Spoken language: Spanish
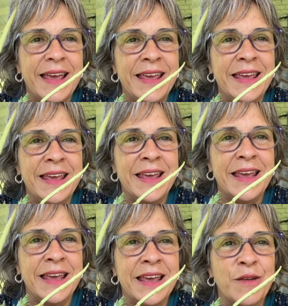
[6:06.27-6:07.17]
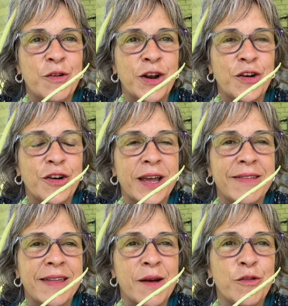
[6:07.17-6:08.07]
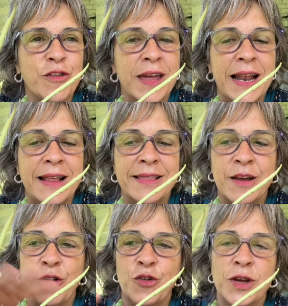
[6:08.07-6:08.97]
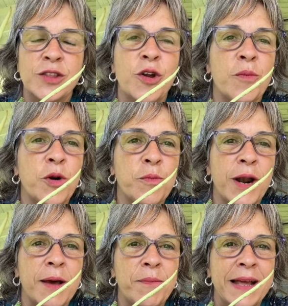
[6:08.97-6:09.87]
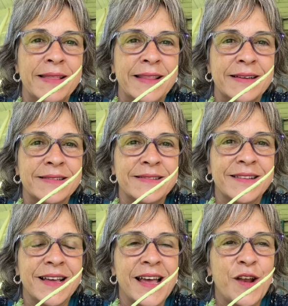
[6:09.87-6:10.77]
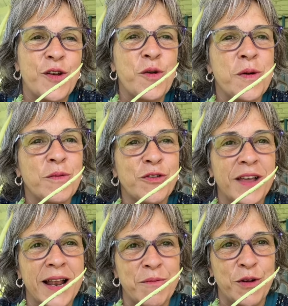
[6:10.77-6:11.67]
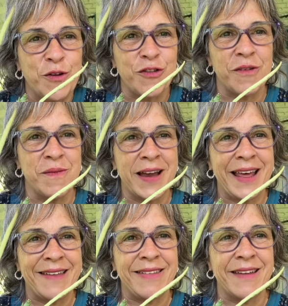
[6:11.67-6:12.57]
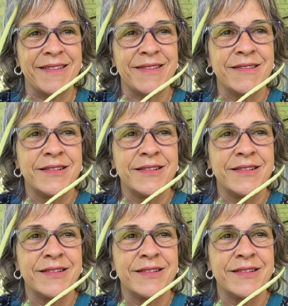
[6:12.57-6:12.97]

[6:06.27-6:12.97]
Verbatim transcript: Y, y bueno, que sigamos adelante con nuestro amor por las plantas. Nos vemos en la próxima. Gracias.